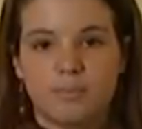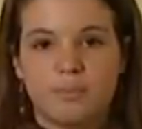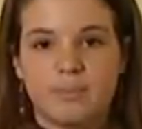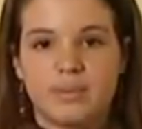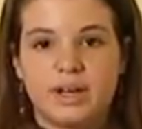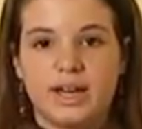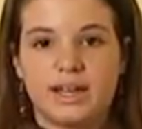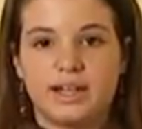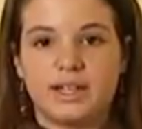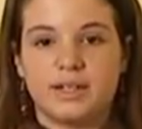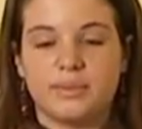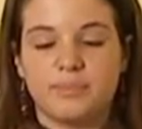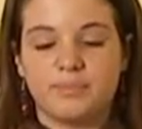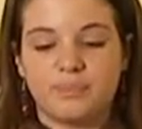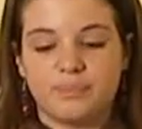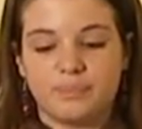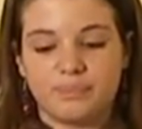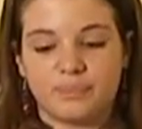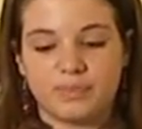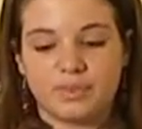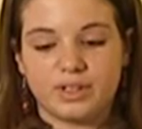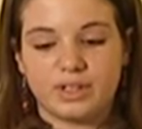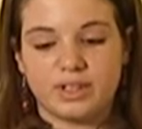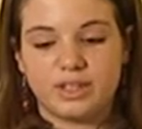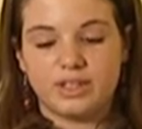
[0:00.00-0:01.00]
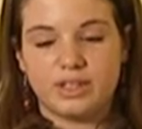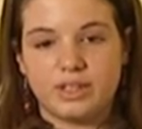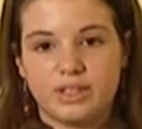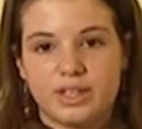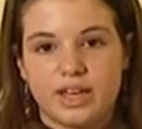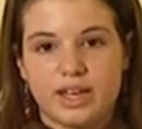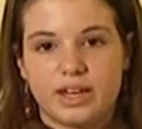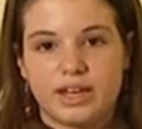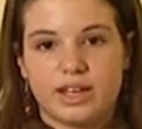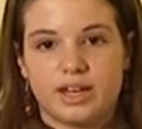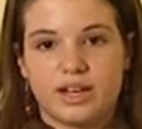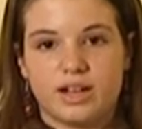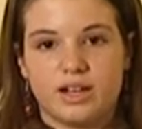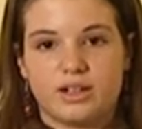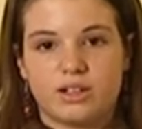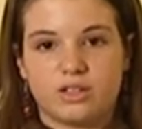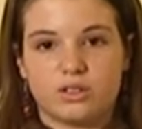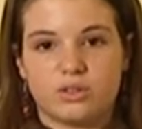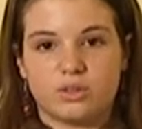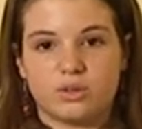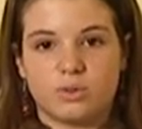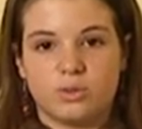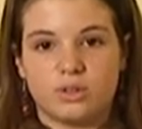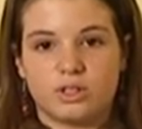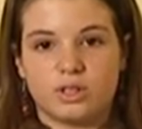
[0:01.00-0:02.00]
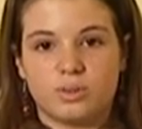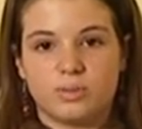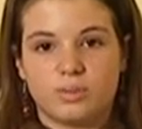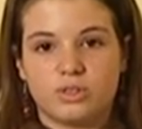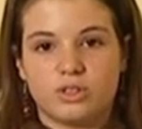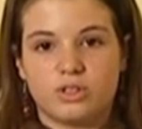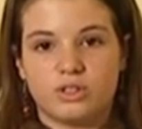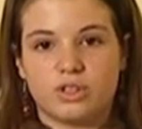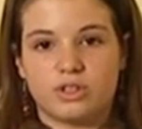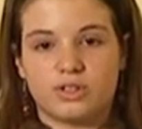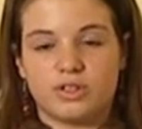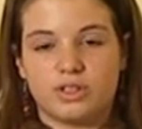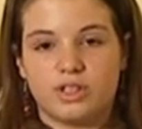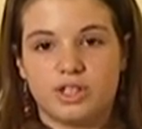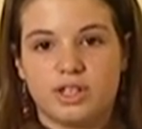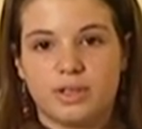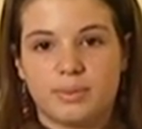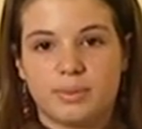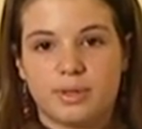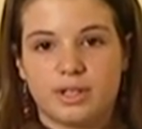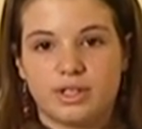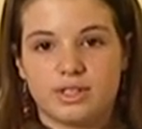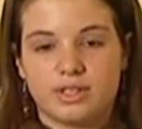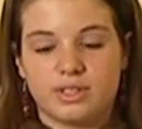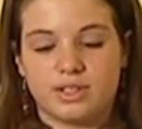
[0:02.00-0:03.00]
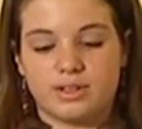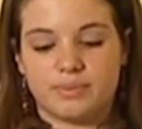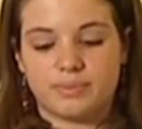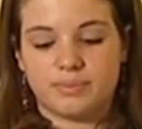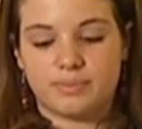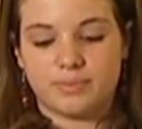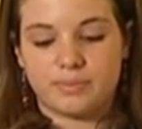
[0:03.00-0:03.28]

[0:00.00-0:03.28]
Bene, ieri era il nostro ultimo giorno di riprese,